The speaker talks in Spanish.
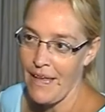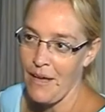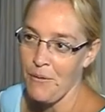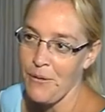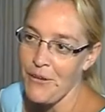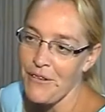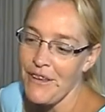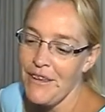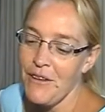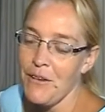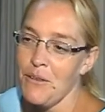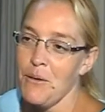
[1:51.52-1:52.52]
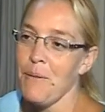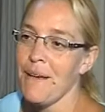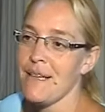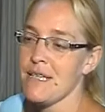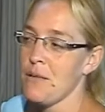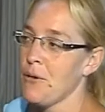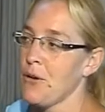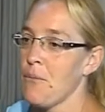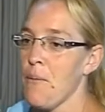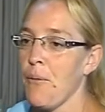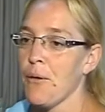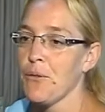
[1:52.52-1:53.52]
Eh, uno no, puede decir,
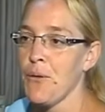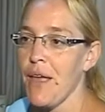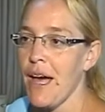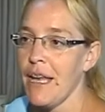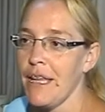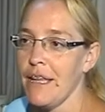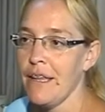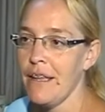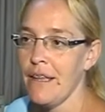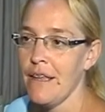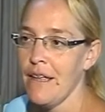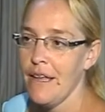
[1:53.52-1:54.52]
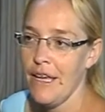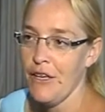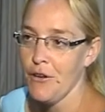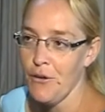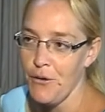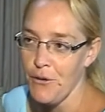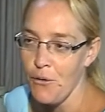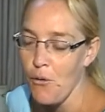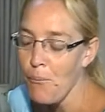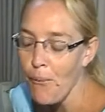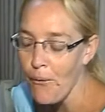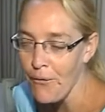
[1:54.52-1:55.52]
bueno, me pongo a estudiar y, no, no
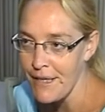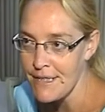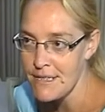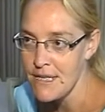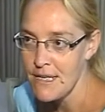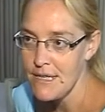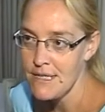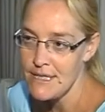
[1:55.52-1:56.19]
ocupo horas.